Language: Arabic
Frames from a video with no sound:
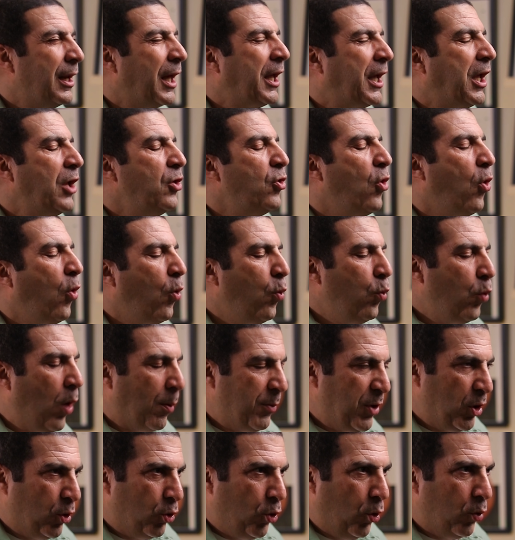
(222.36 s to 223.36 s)
لكن
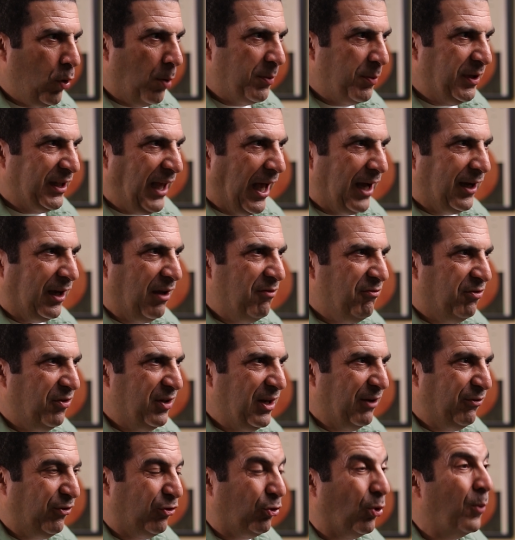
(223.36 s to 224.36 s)
هو من جوه متحكم
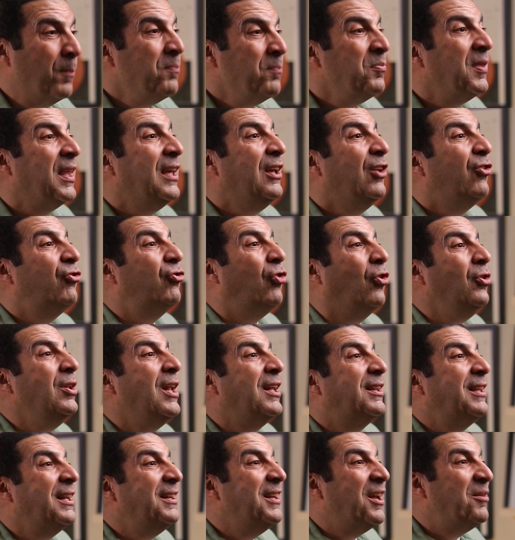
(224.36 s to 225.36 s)
في نفسه
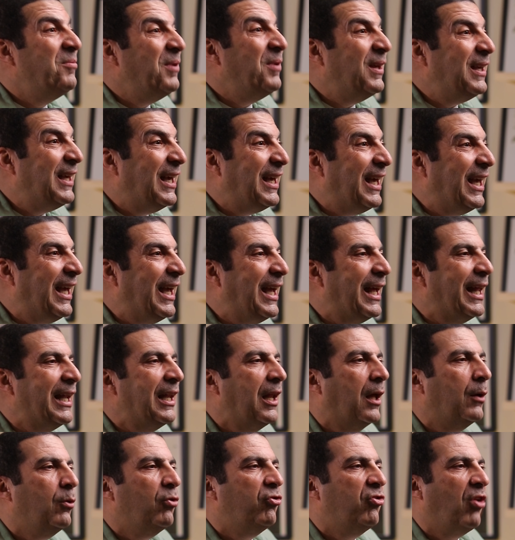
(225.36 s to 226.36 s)
سنه النبي ايه
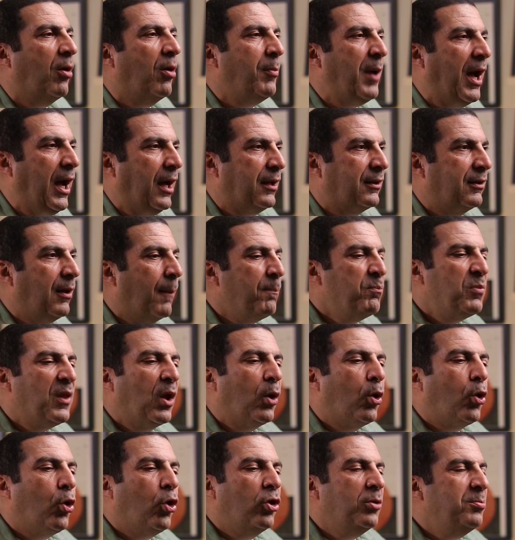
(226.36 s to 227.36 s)
لو سمحت
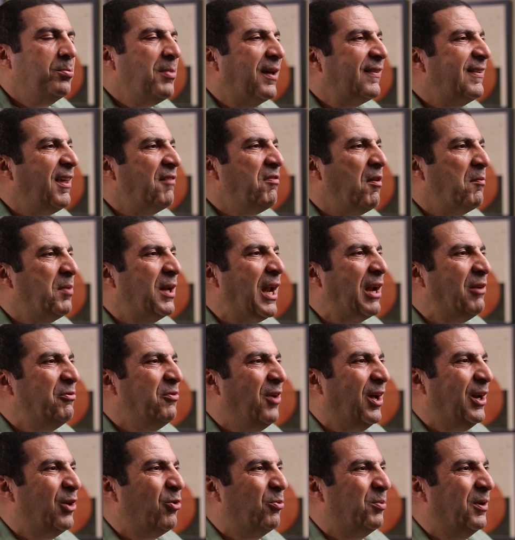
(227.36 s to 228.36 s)
خد مسافه بين
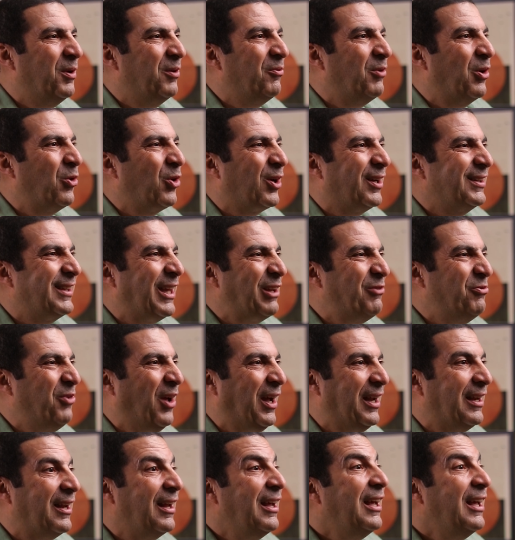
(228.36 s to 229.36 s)
الفعل وبين رد
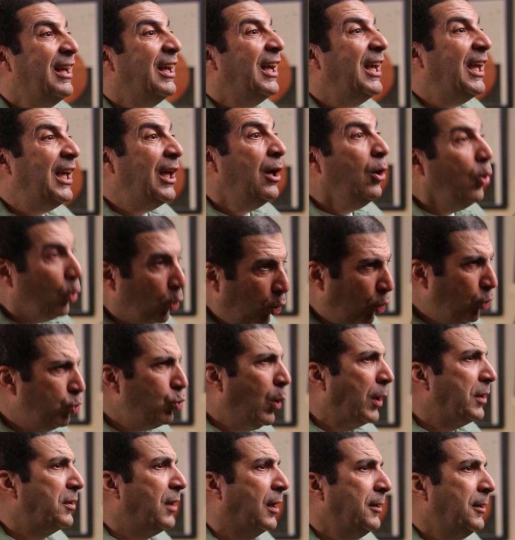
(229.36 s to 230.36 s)
الفعل ايه روح
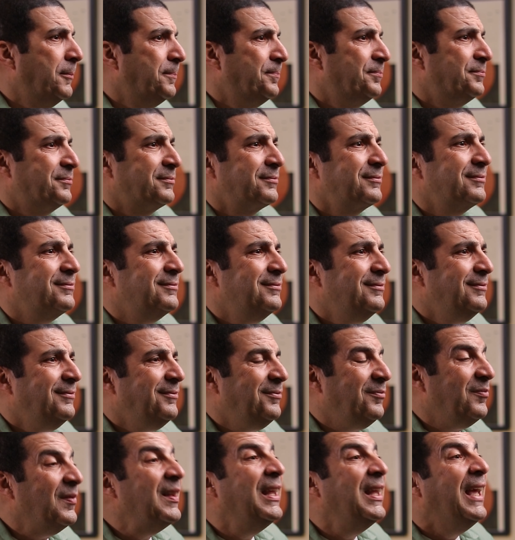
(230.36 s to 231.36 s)
توضى
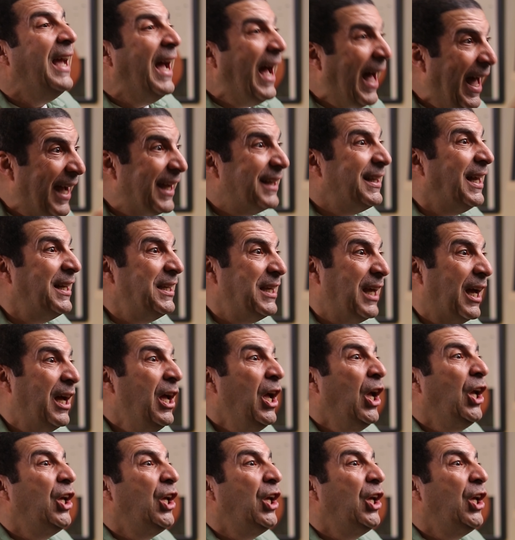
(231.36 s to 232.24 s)
حاجة تانية